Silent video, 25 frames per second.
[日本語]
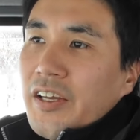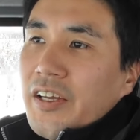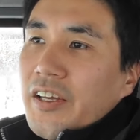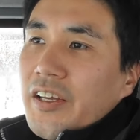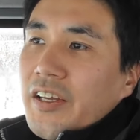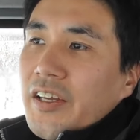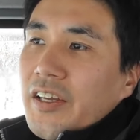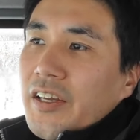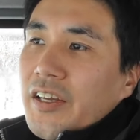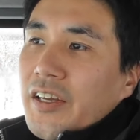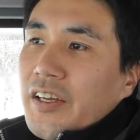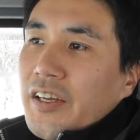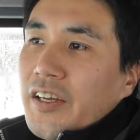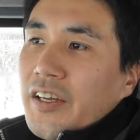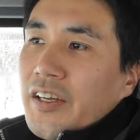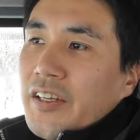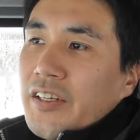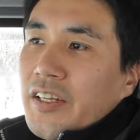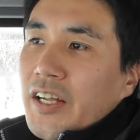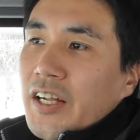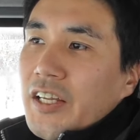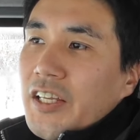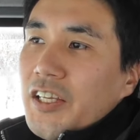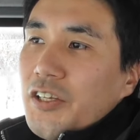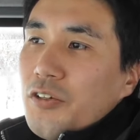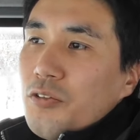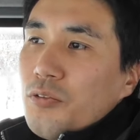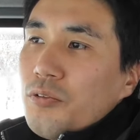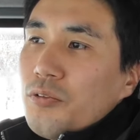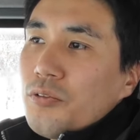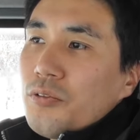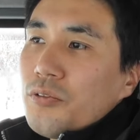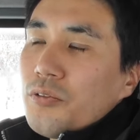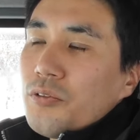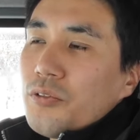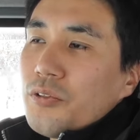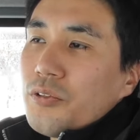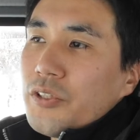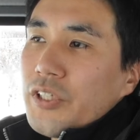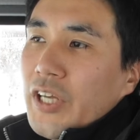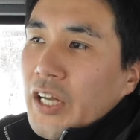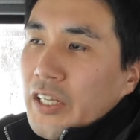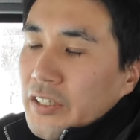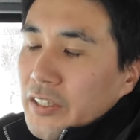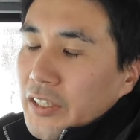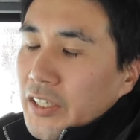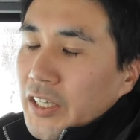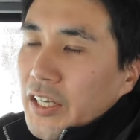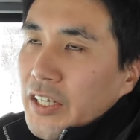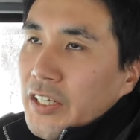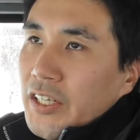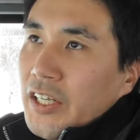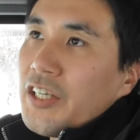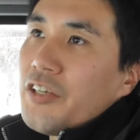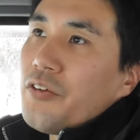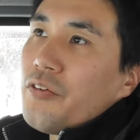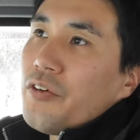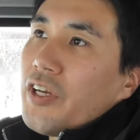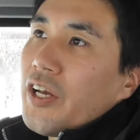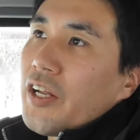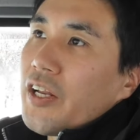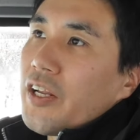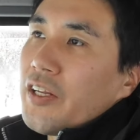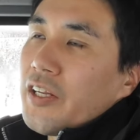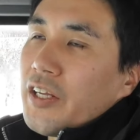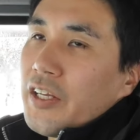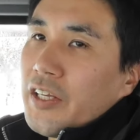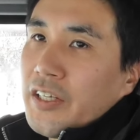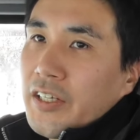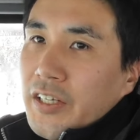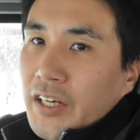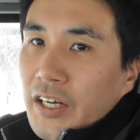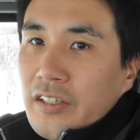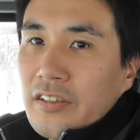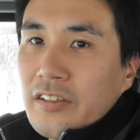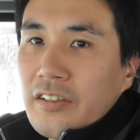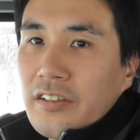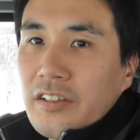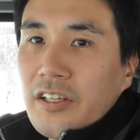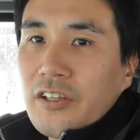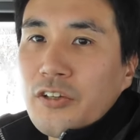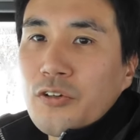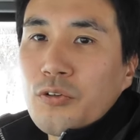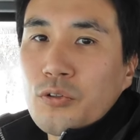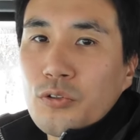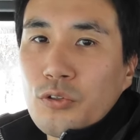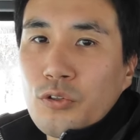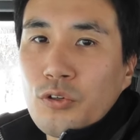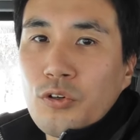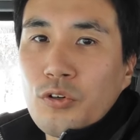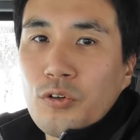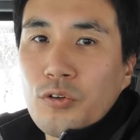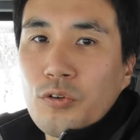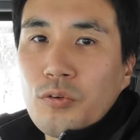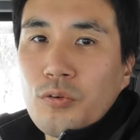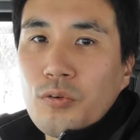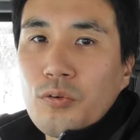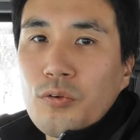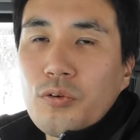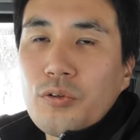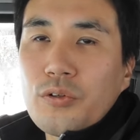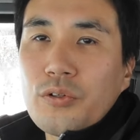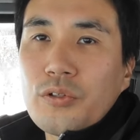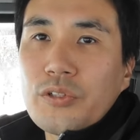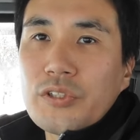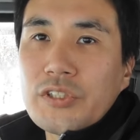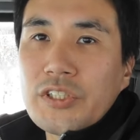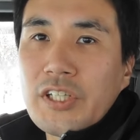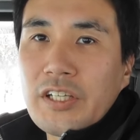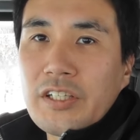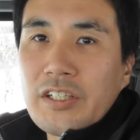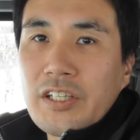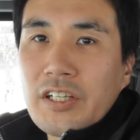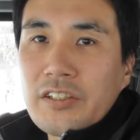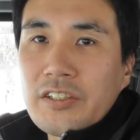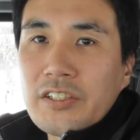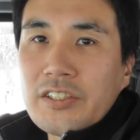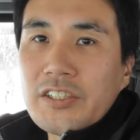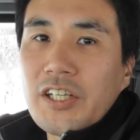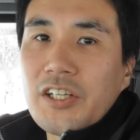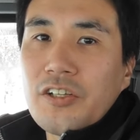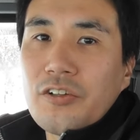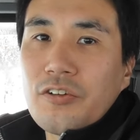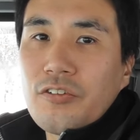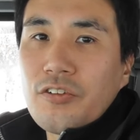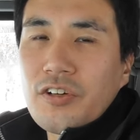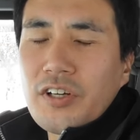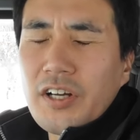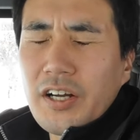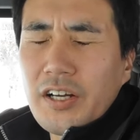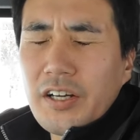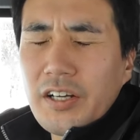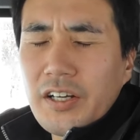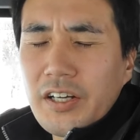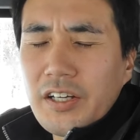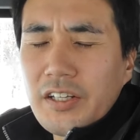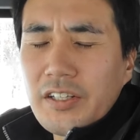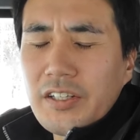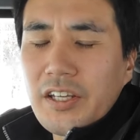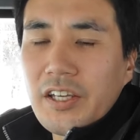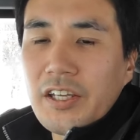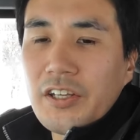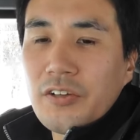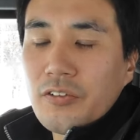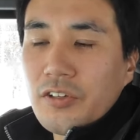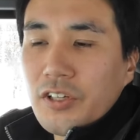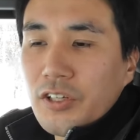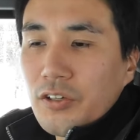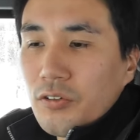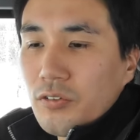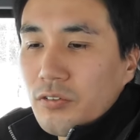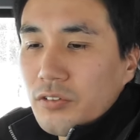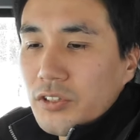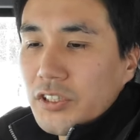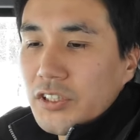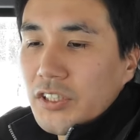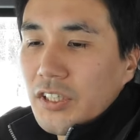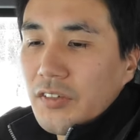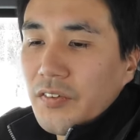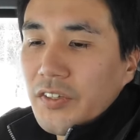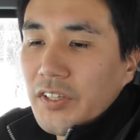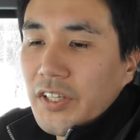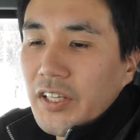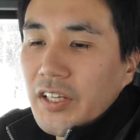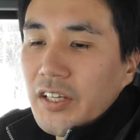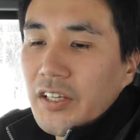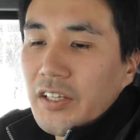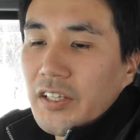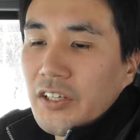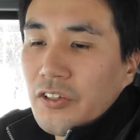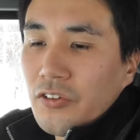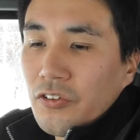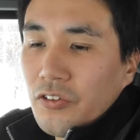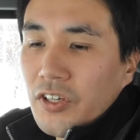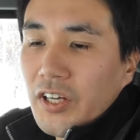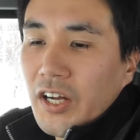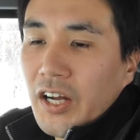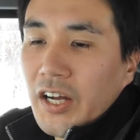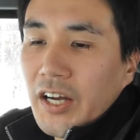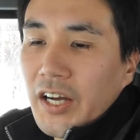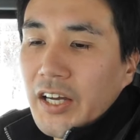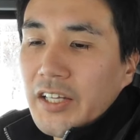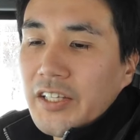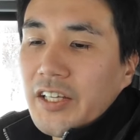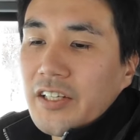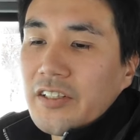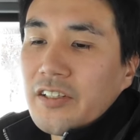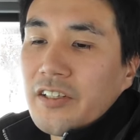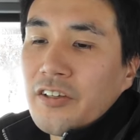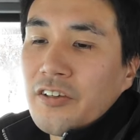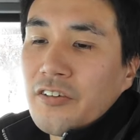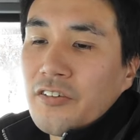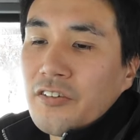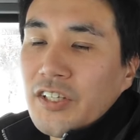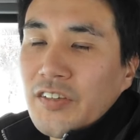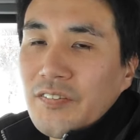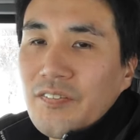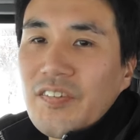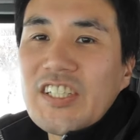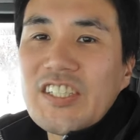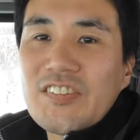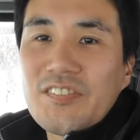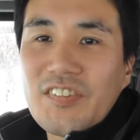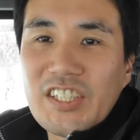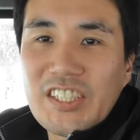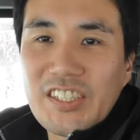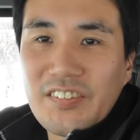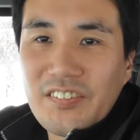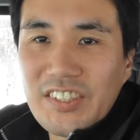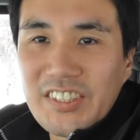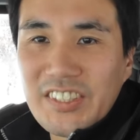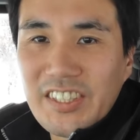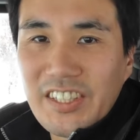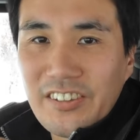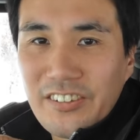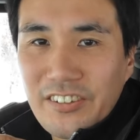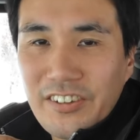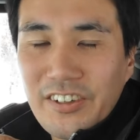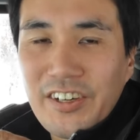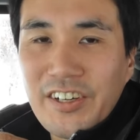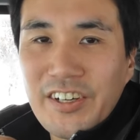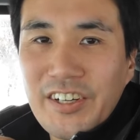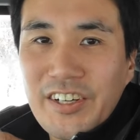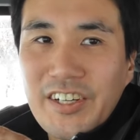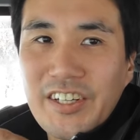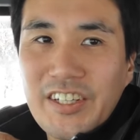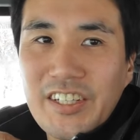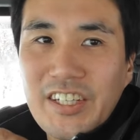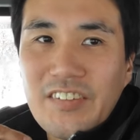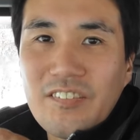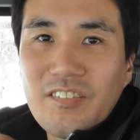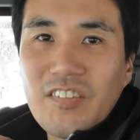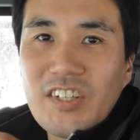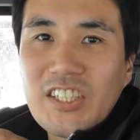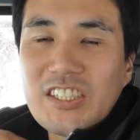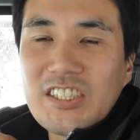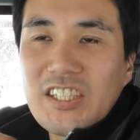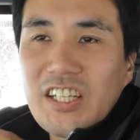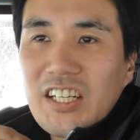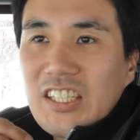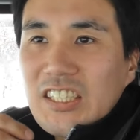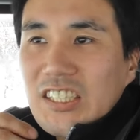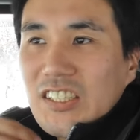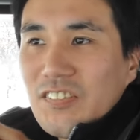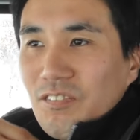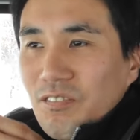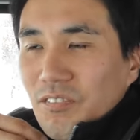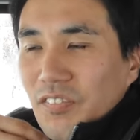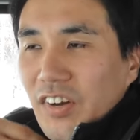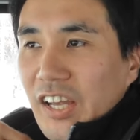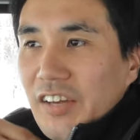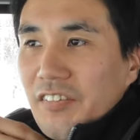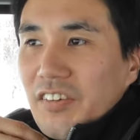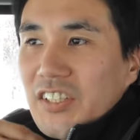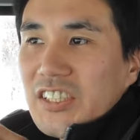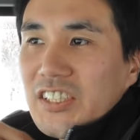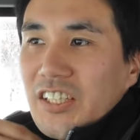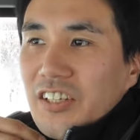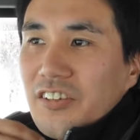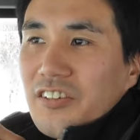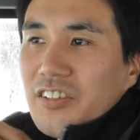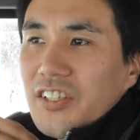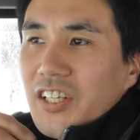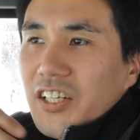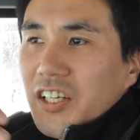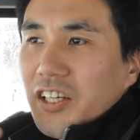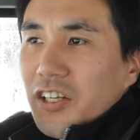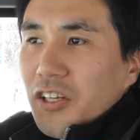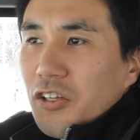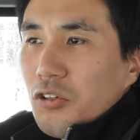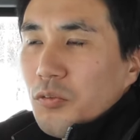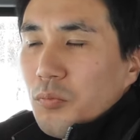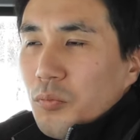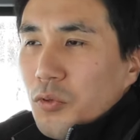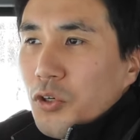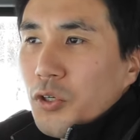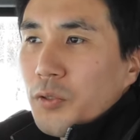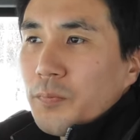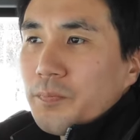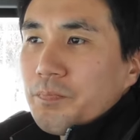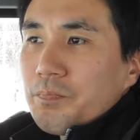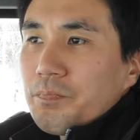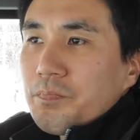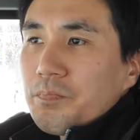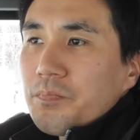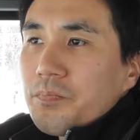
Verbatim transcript: えー、何をやって何をやらないかっていうことを選択していろいろ考えていろんな本を調べていろいろ考えてやってるのいっぱい失敗しますけどいっぱいした失敗はしてるんだけれども